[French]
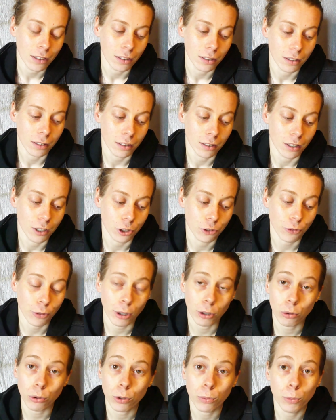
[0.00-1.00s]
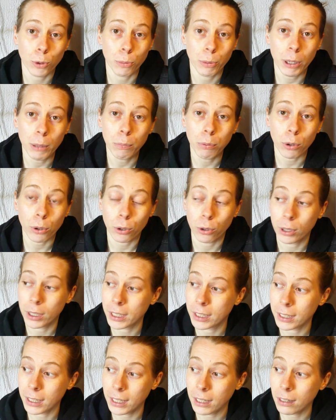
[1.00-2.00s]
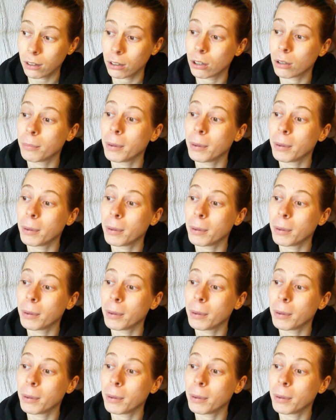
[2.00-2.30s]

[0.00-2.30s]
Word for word: Euh, je veux un truc mobile pour que l'été, euh,